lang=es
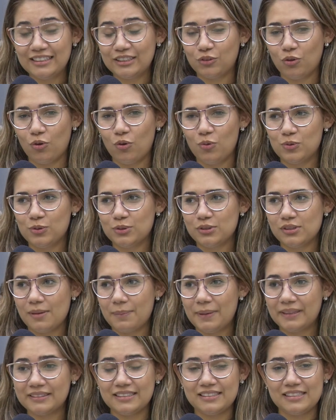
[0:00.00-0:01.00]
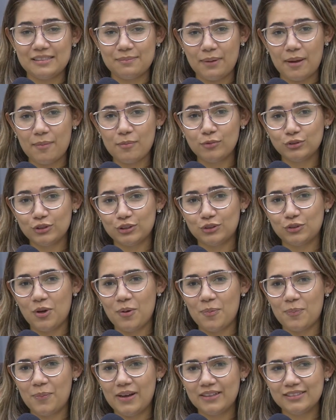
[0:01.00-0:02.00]
que todos participemos de
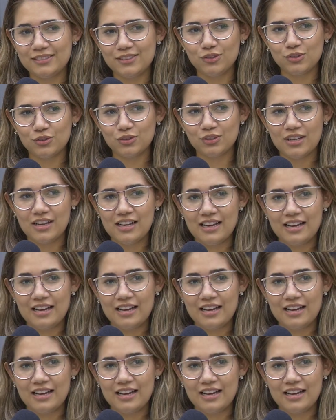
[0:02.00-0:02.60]
estos espacios